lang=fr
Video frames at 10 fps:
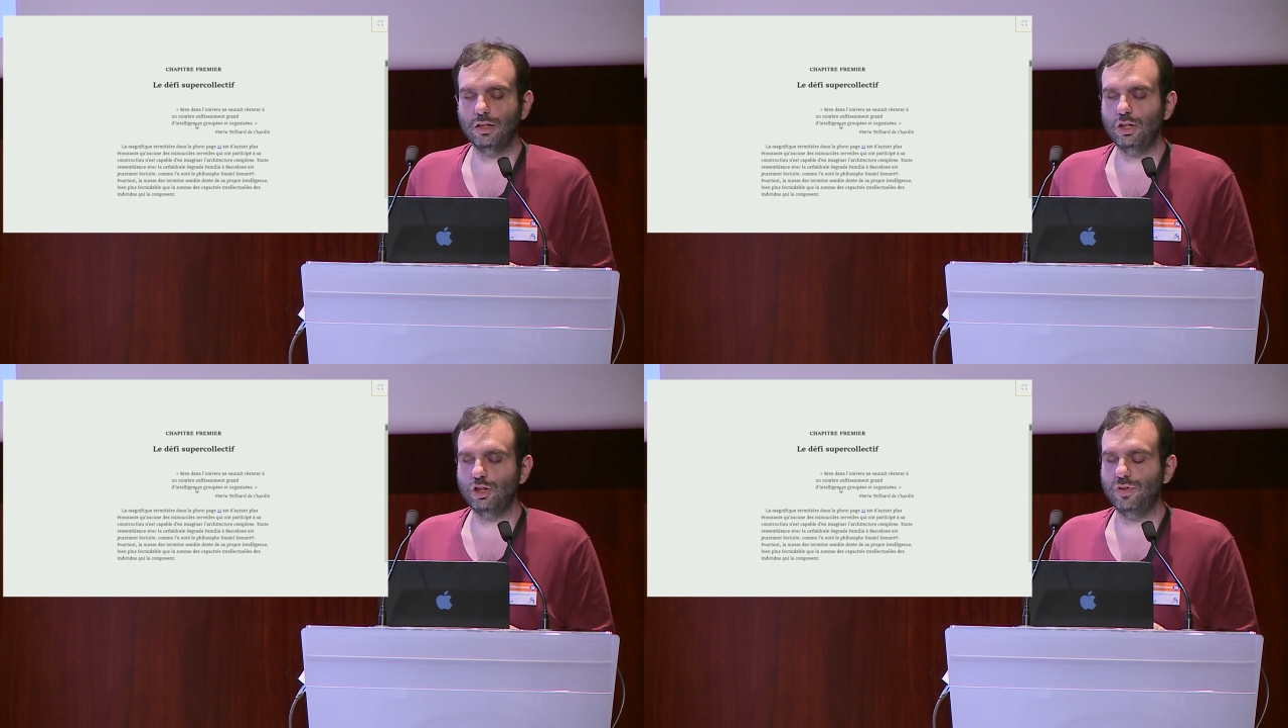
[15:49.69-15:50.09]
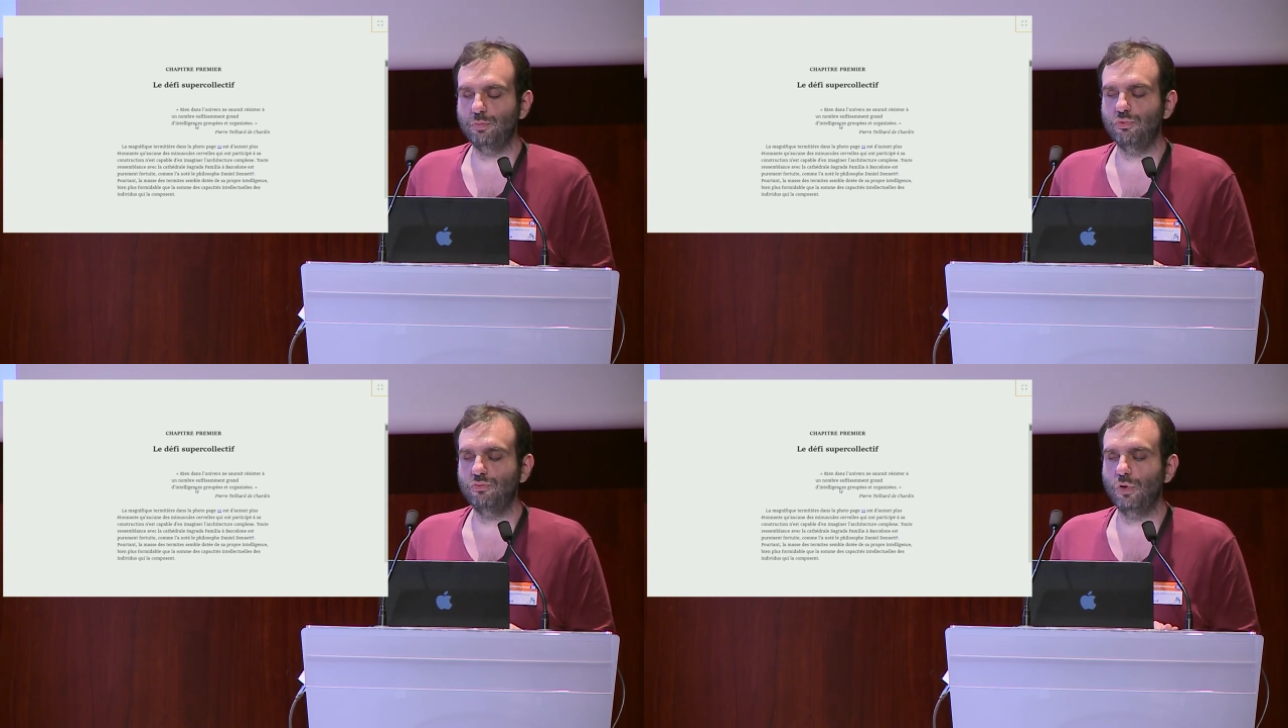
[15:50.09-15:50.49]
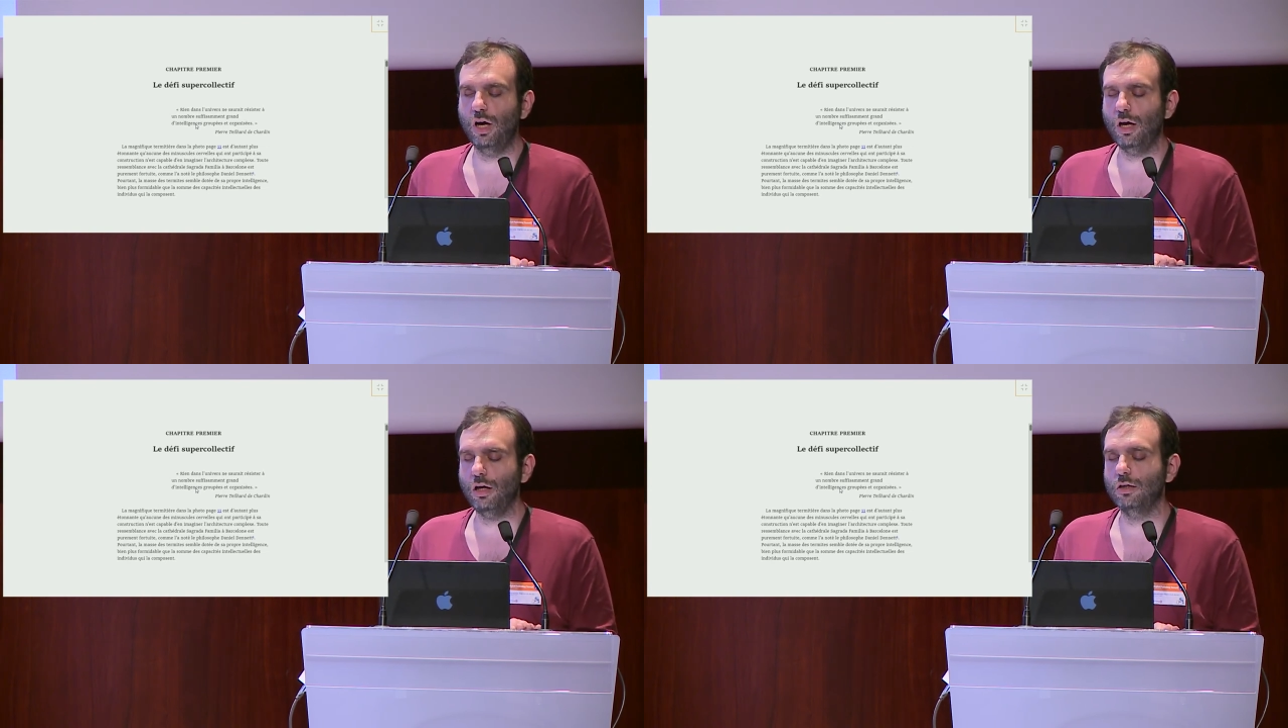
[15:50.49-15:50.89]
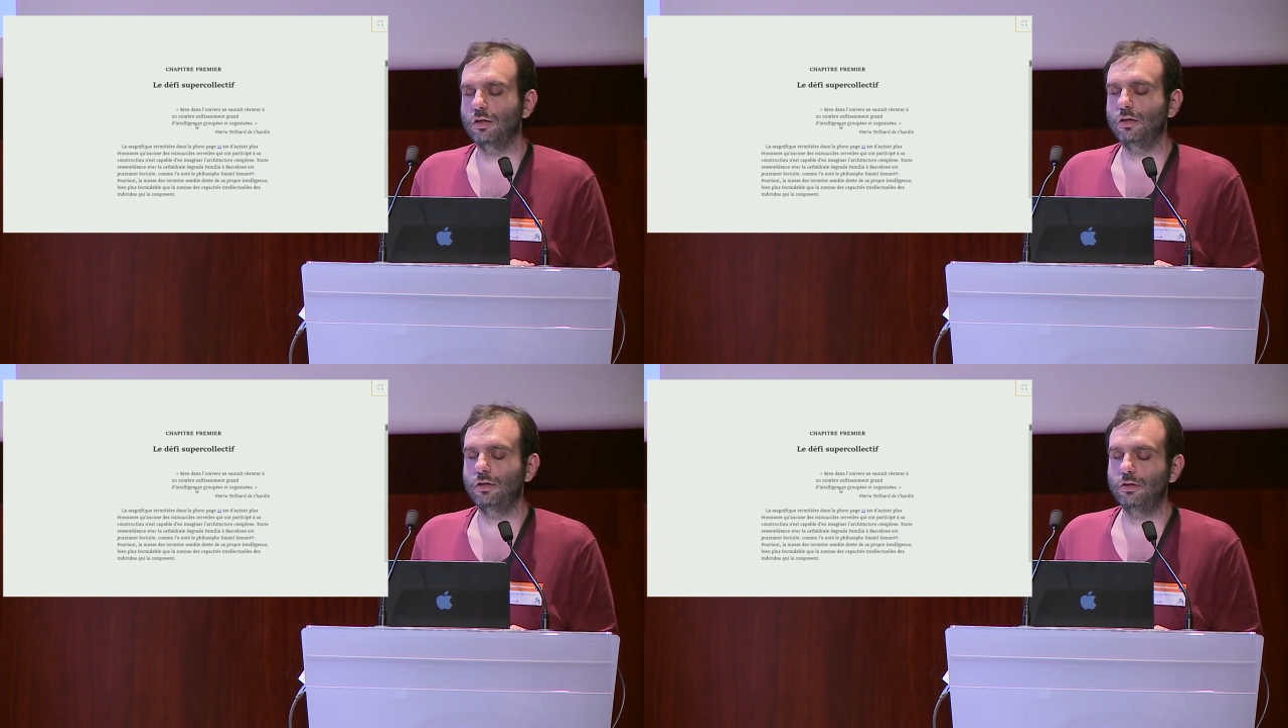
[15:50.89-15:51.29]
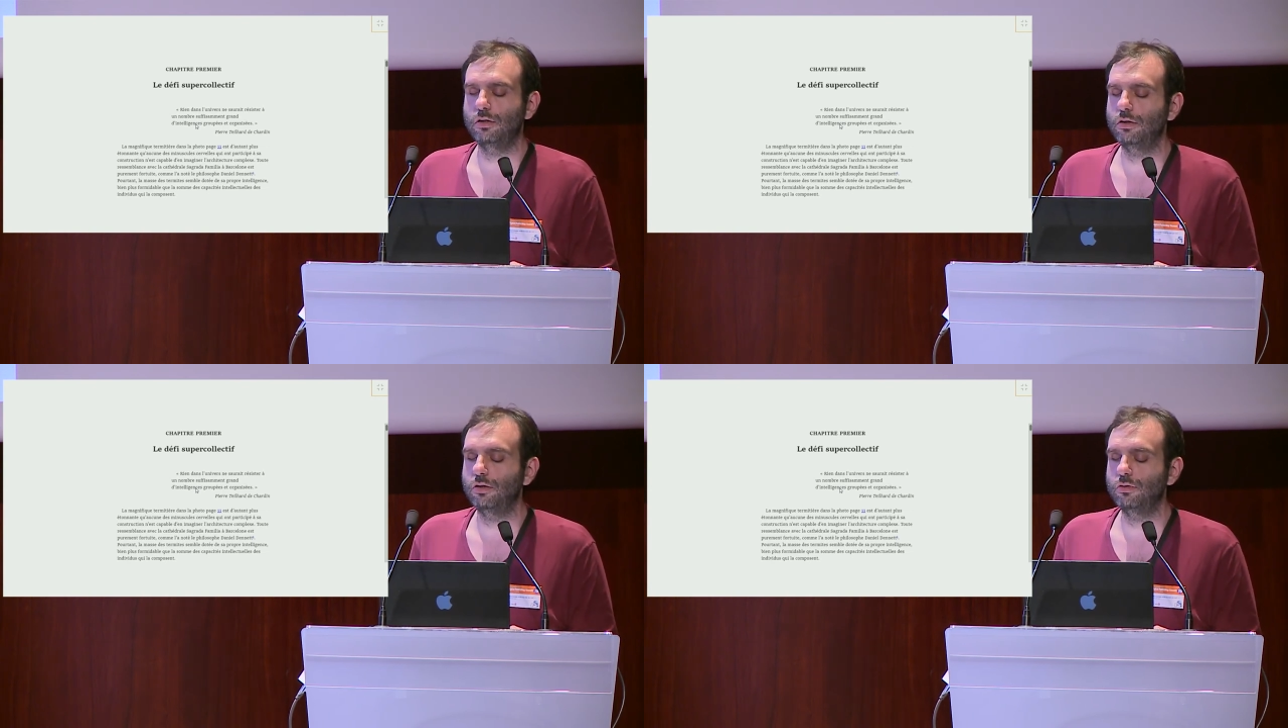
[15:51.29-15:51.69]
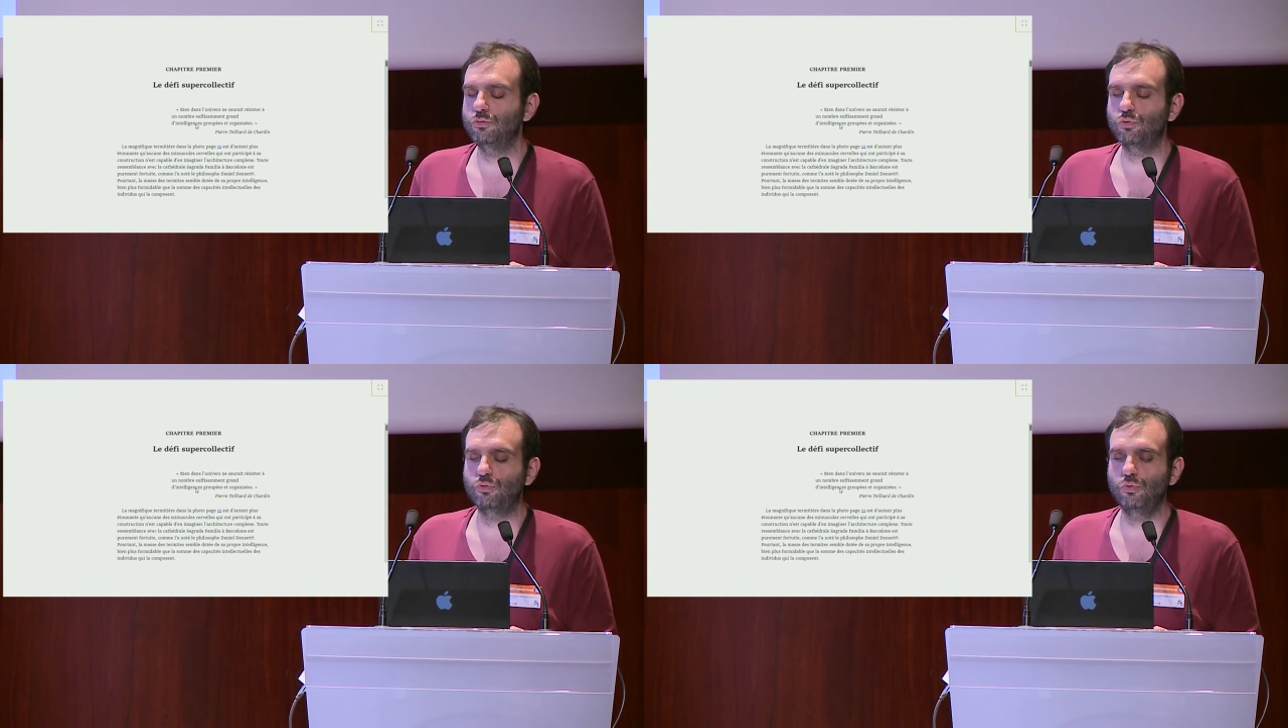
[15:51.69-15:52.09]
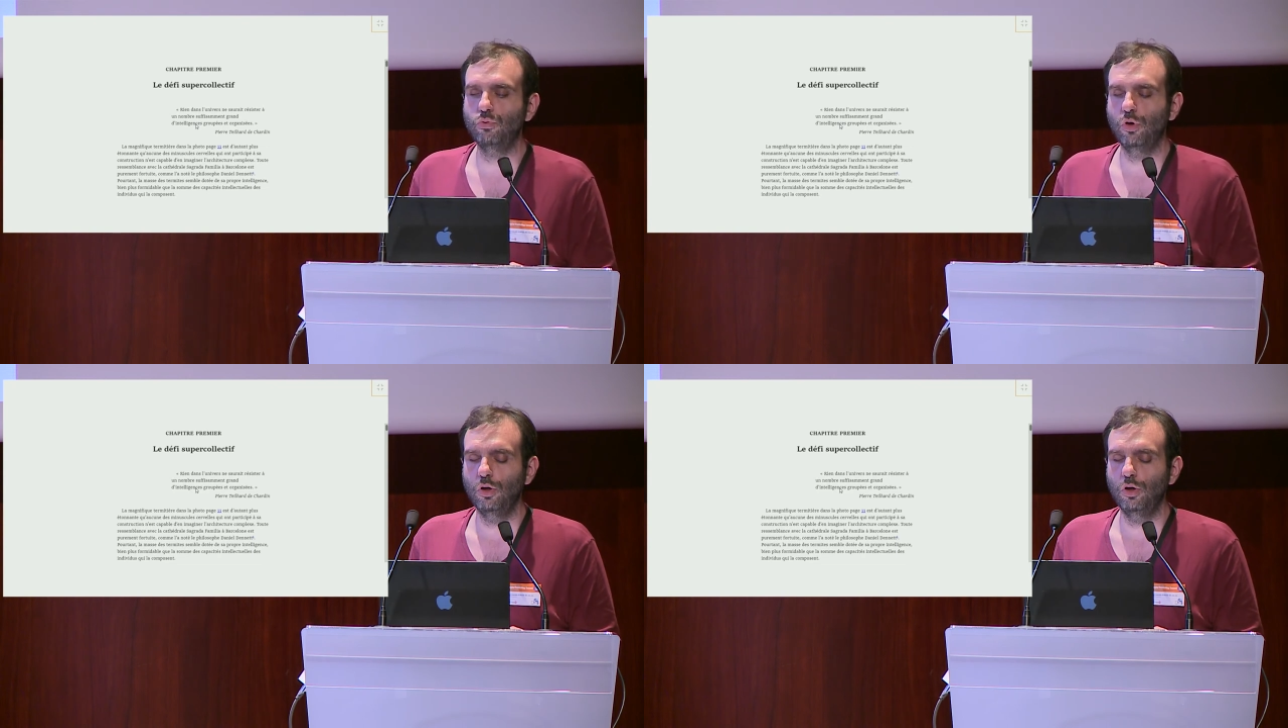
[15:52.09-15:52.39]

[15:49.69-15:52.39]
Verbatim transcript: et je vais pouvoir, euh, du coup,